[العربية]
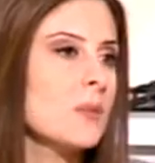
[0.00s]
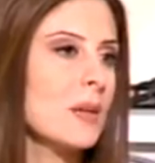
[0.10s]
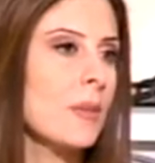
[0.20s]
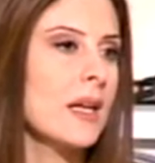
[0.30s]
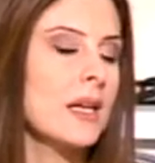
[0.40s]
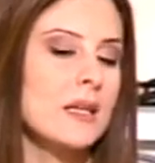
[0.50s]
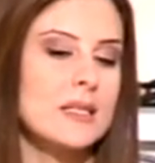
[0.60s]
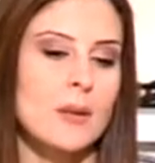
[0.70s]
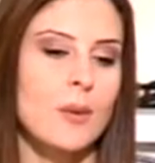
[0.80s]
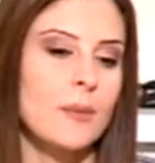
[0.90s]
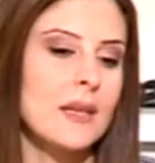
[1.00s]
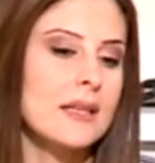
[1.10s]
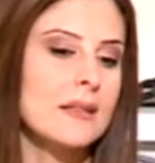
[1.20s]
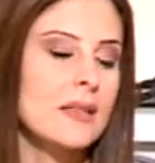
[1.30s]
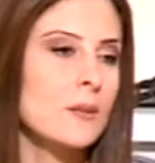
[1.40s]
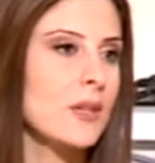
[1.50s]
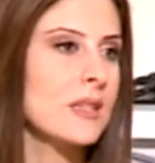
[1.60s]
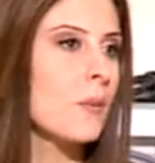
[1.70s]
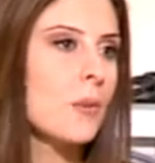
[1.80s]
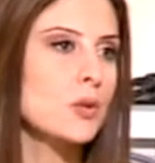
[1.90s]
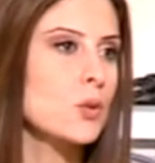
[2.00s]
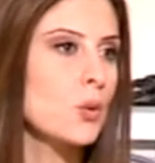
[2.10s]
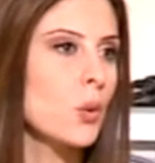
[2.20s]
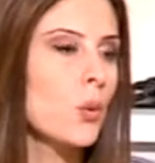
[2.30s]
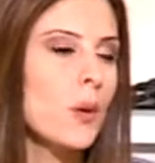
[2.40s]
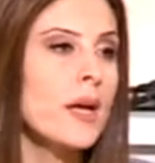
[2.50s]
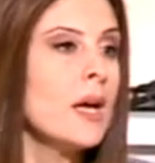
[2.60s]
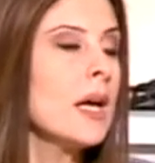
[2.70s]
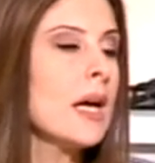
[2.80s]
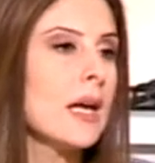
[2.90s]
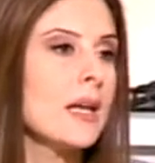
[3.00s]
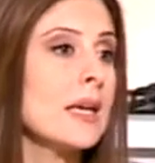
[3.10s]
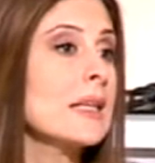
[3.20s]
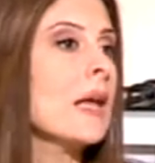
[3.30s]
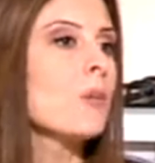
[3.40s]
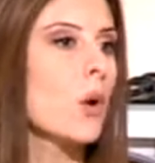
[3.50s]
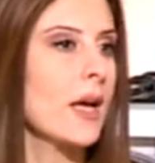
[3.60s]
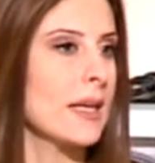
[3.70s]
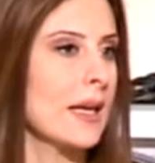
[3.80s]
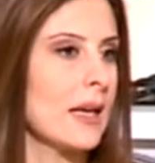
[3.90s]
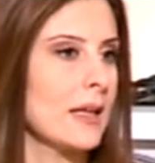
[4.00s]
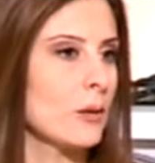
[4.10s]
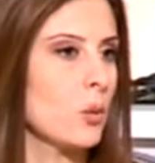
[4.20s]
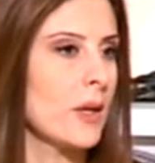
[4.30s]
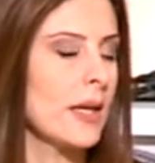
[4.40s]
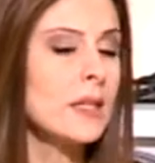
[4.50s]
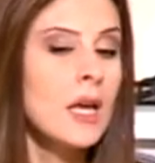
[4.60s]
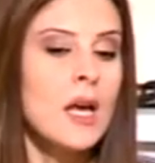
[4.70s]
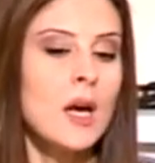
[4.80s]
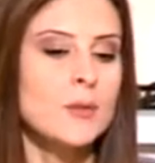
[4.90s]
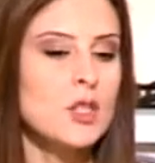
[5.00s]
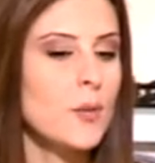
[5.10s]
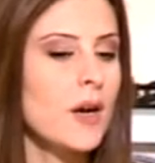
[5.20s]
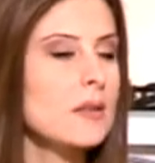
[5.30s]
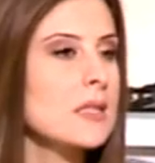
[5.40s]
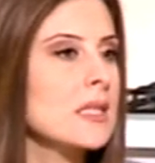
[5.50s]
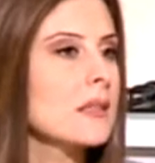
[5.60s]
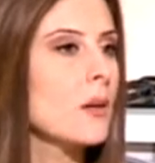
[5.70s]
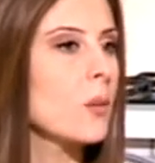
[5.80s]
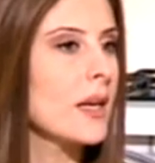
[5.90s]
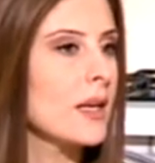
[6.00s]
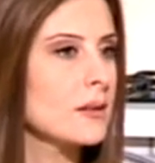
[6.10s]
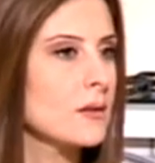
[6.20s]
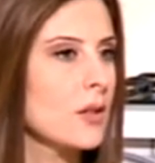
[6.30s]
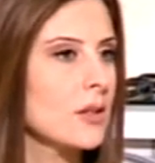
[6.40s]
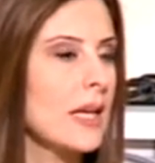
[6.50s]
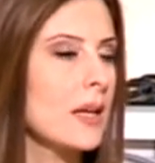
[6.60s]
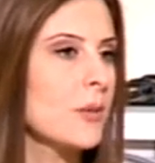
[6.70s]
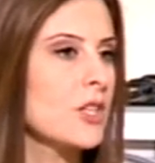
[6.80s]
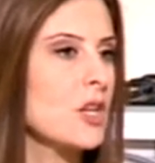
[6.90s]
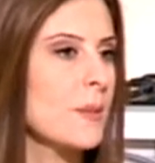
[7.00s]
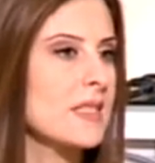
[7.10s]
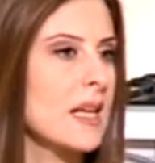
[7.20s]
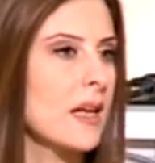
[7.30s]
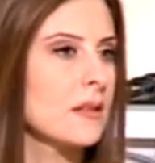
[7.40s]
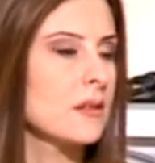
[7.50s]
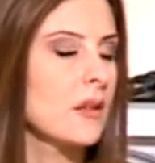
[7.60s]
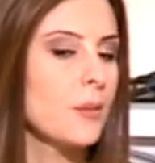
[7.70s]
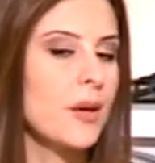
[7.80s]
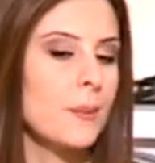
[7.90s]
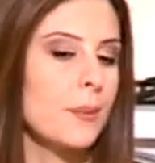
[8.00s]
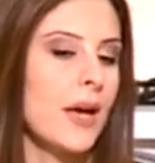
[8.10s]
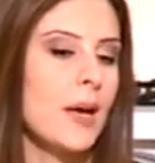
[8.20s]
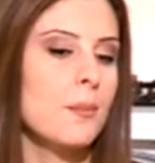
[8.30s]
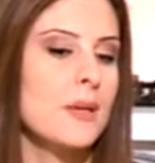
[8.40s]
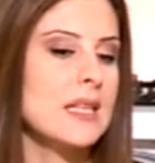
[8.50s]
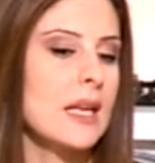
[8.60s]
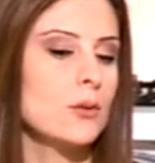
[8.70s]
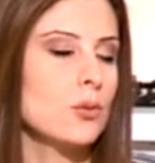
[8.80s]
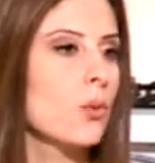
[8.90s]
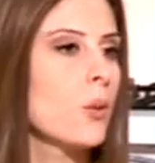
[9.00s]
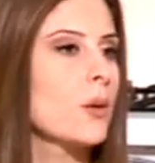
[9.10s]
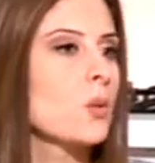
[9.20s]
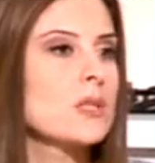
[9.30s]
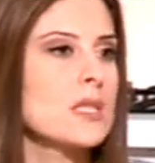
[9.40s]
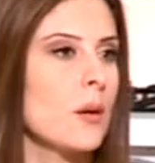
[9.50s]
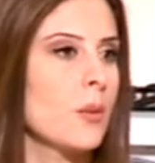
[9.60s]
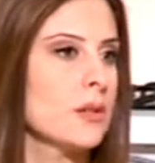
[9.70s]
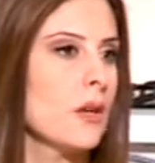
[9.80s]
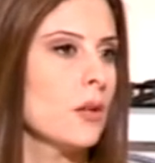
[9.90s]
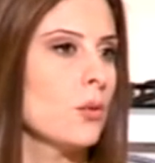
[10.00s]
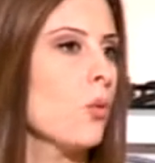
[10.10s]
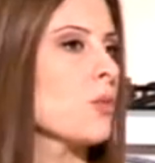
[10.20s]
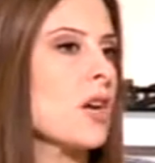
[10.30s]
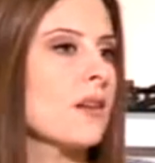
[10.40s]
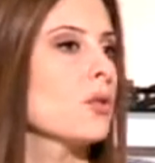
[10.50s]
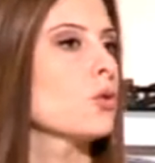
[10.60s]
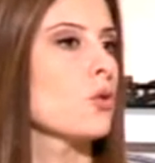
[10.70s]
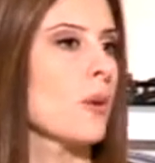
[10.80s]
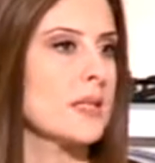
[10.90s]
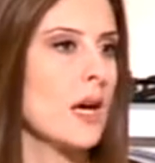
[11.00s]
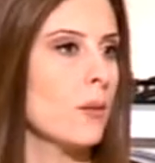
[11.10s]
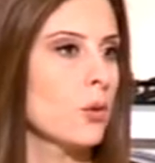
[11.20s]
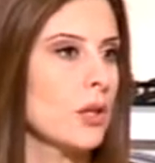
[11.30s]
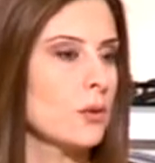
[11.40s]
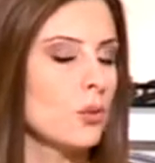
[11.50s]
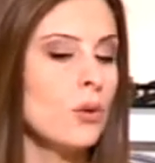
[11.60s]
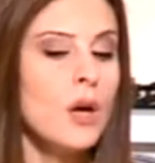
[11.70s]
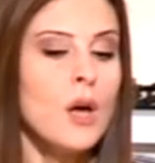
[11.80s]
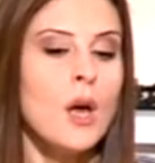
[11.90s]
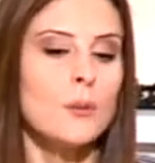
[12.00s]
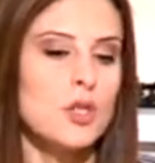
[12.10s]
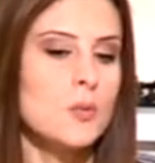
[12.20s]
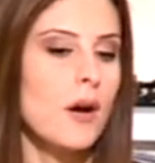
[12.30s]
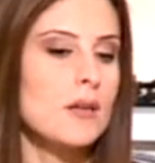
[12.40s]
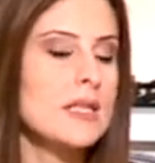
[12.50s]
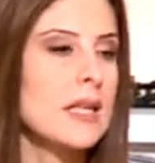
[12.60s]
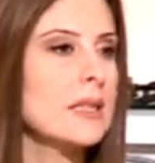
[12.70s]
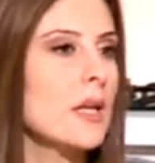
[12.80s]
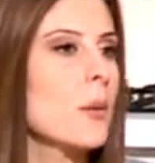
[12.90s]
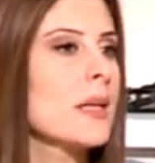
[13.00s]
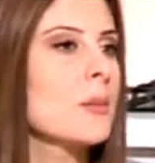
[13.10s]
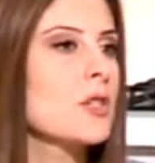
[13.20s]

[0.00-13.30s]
مثل ما قلنا السبب اللي كثير بدنا نبسطه هو غنى المخيله عند الاولاد بتشبه قصه الولد يلي بيجي مثلا بحب مثلا انه هو يكون كثير أبداي وهو مش عارف يضرب اصحابه تنقول بتشبه قصه هذا الولد اللي